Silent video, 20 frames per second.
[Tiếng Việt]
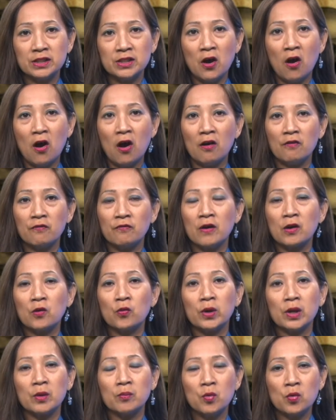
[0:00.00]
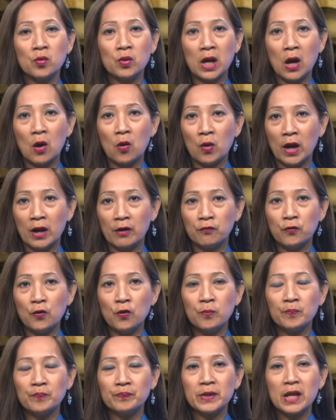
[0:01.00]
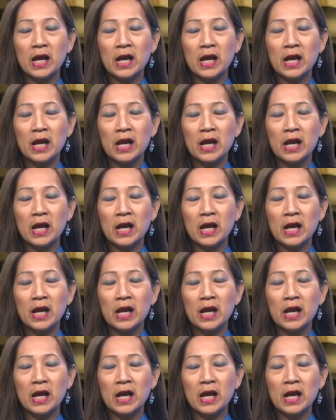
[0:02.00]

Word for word: do và quyền mưu cầu hạnh phúc.